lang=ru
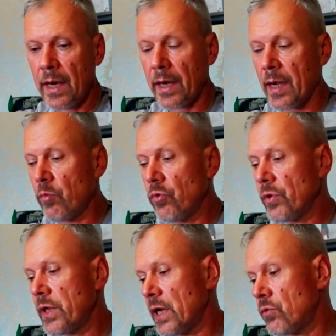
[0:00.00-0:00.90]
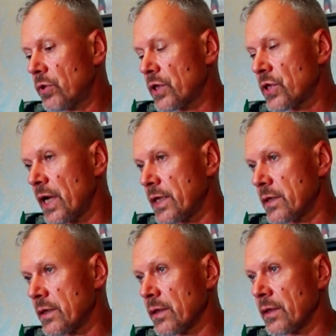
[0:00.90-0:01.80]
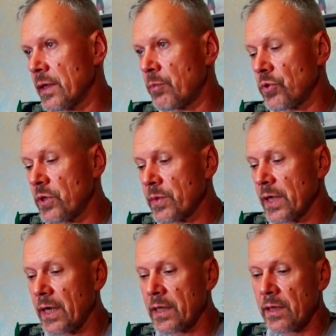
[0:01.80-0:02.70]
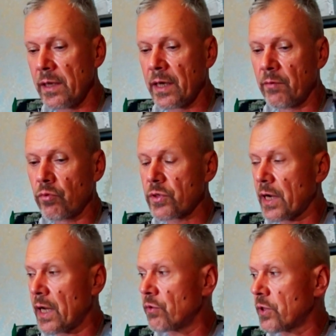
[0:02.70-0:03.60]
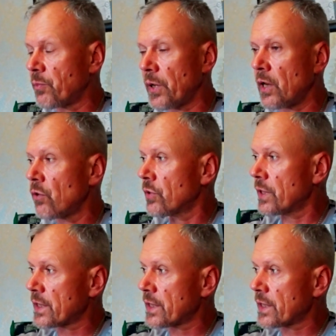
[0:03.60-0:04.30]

А кому неохота ждать, э, допустим, заказы или кого устраивают определенные